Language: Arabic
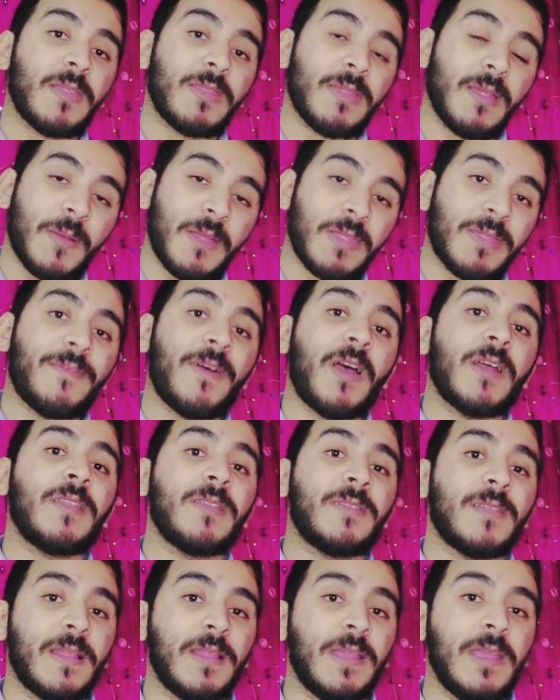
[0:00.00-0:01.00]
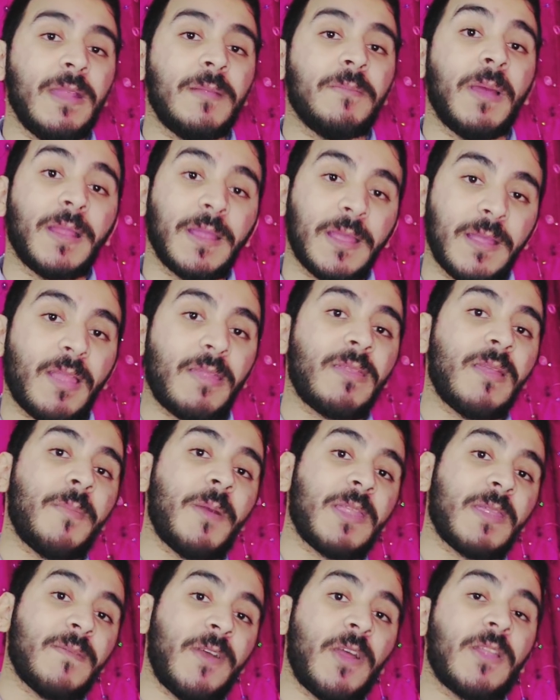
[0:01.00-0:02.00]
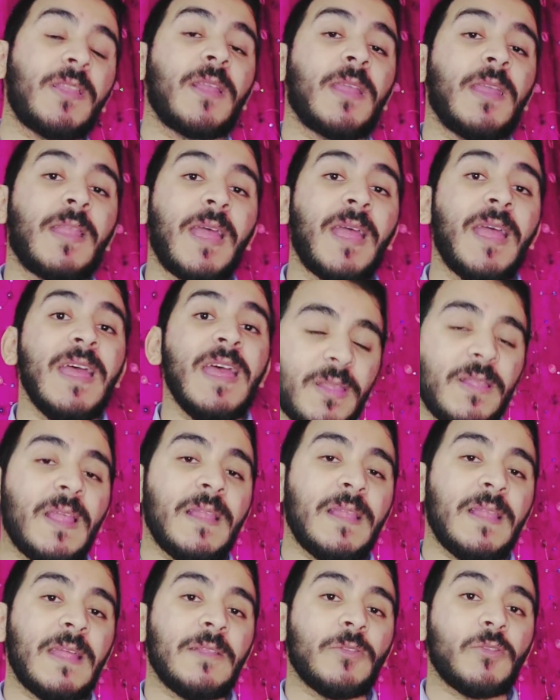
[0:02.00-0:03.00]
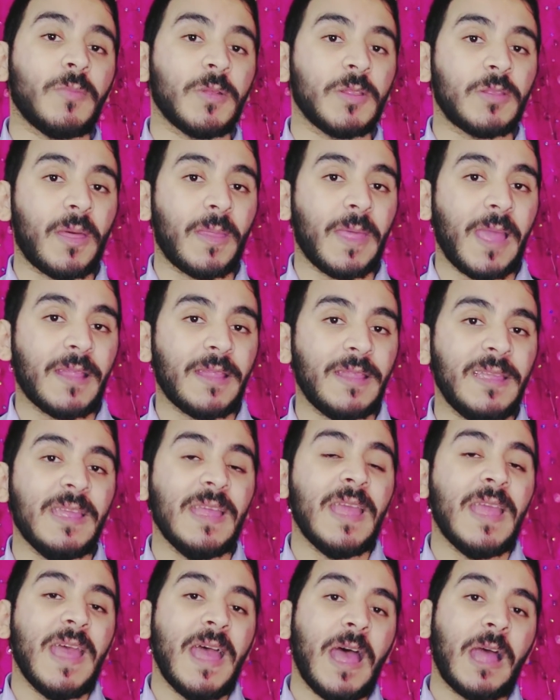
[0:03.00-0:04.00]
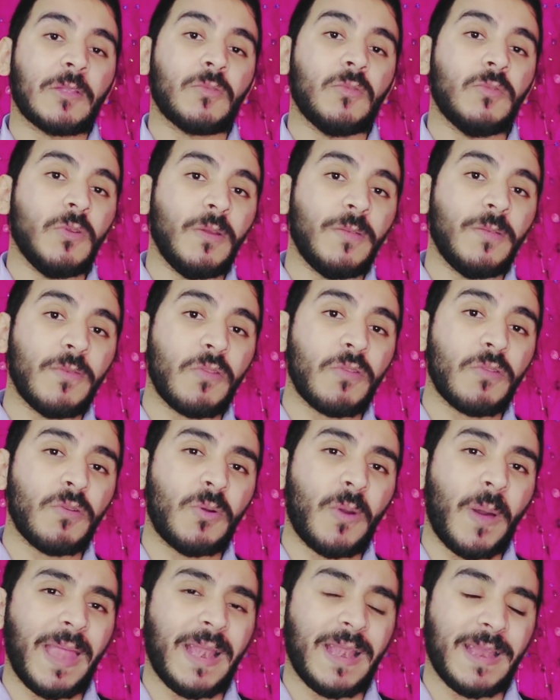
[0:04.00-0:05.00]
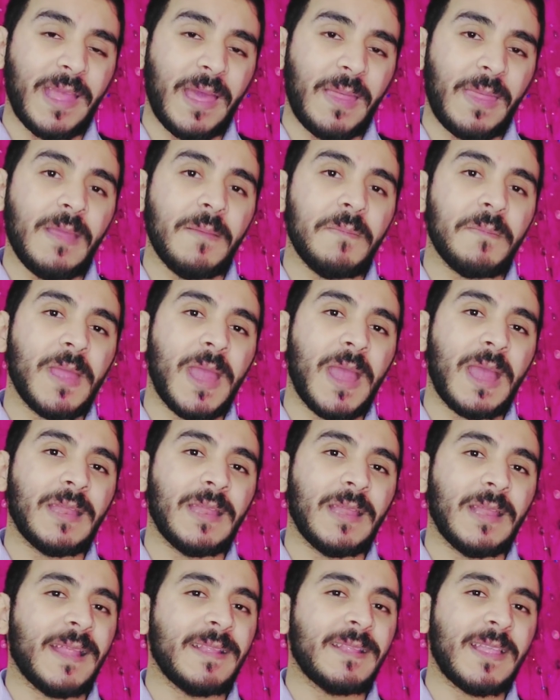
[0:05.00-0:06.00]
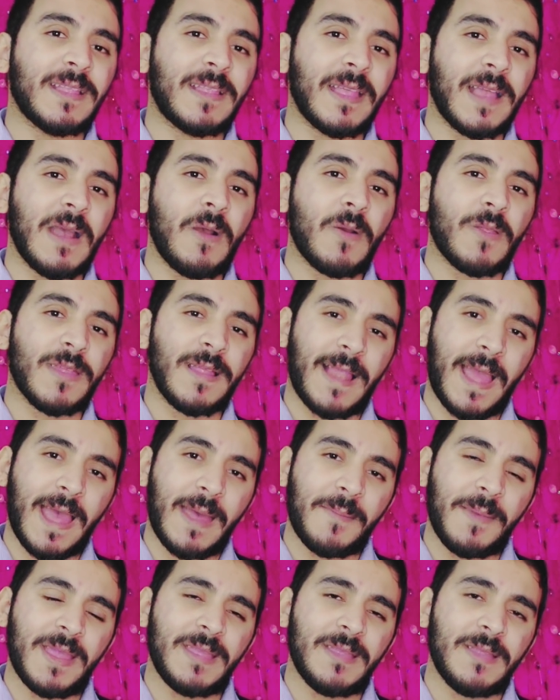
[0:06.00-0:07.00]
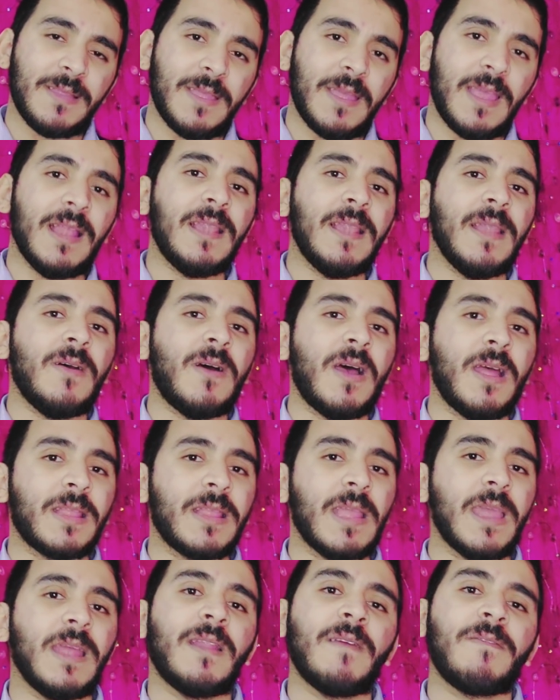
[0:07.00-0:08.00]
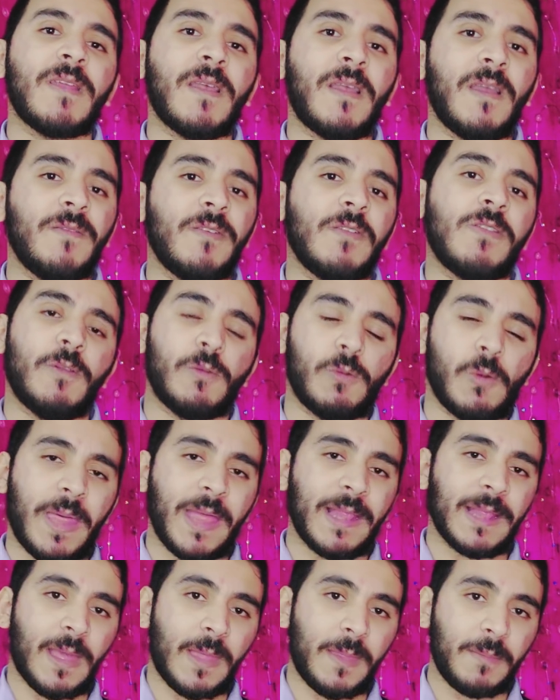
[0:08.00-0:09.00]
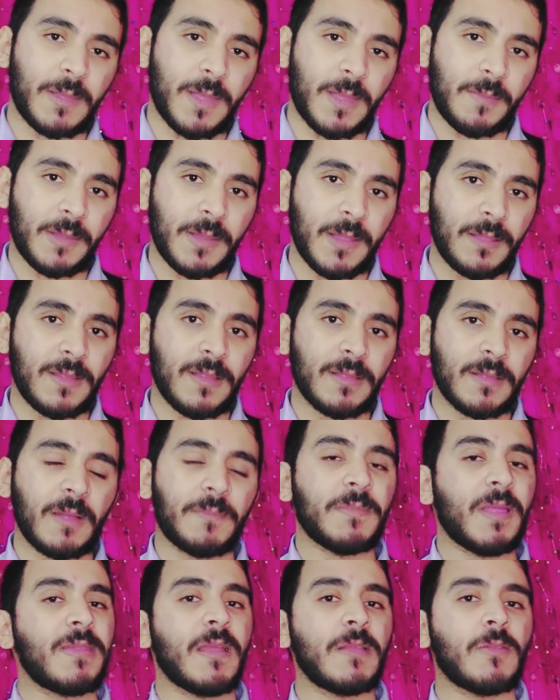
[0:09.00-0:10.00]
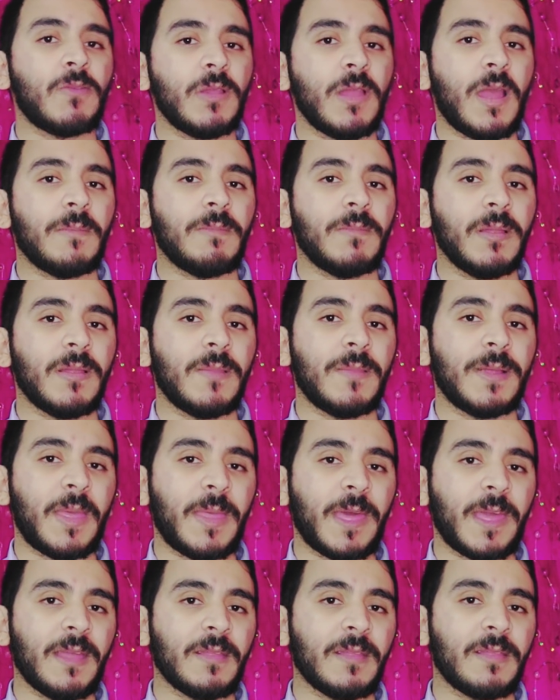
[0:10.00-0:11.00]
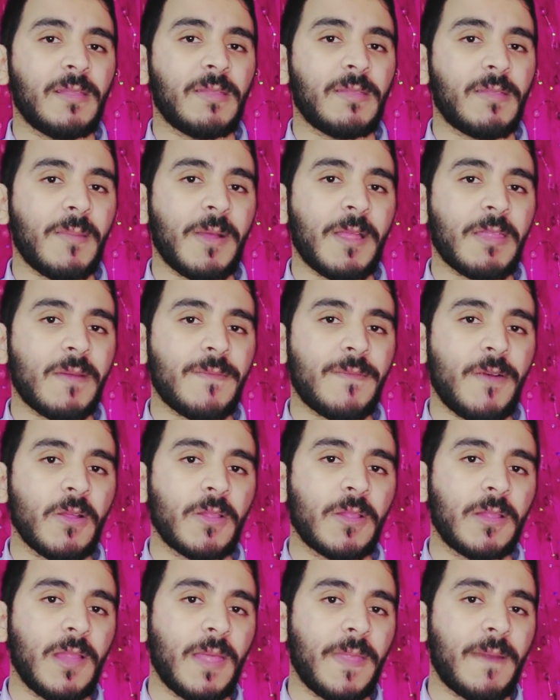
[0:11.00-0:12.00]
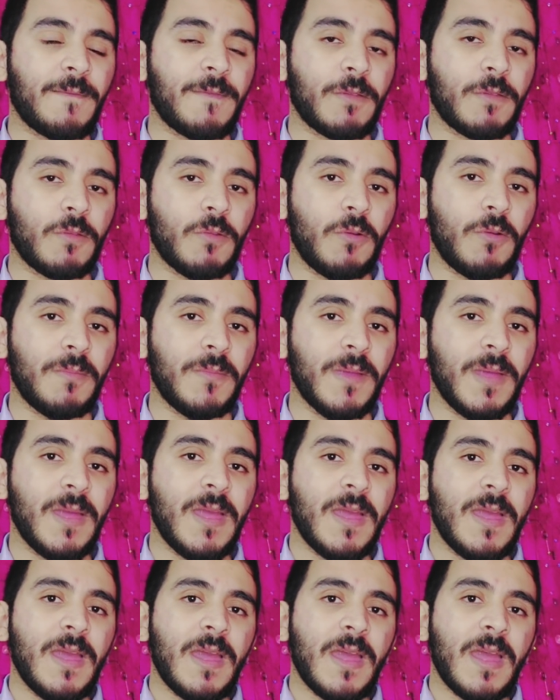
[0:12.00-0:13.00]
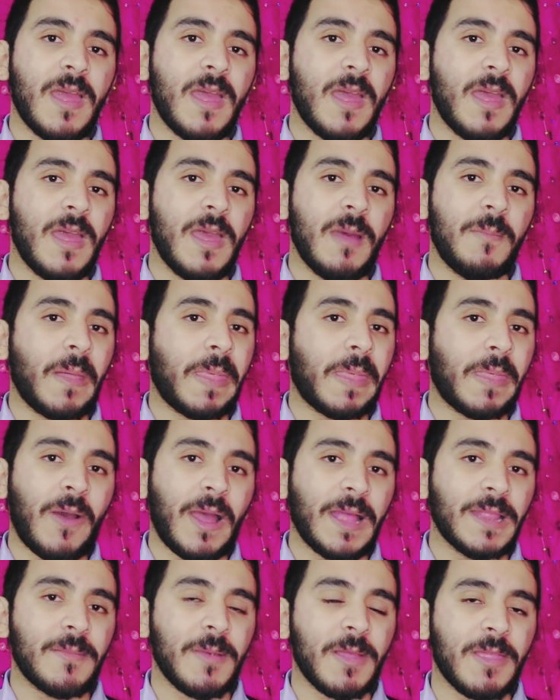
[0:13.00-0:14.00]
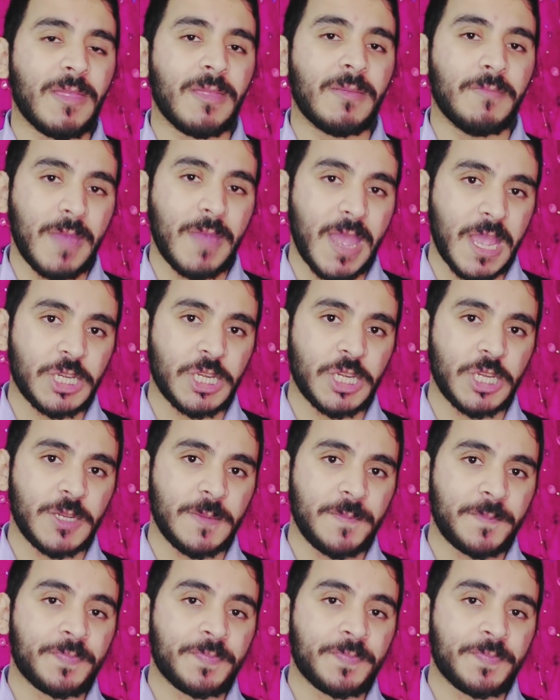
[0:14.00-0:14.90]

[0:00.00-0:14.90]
السبع صفحات التانيين بعد كده السبع صفحات كده لا انتوا بالطريقة دي هتكونوا حفظتوا القرآن الكريم يعني لن تتجاوز العامين إلا وهتلاقي نفسك حفظت القرآن الكريم كاملا طب ناس هتقول لي يا عبد الله ما أنا راجعت السبع صفحات اللي أنا حفظتهم آه، مرة واحدة بس ماشي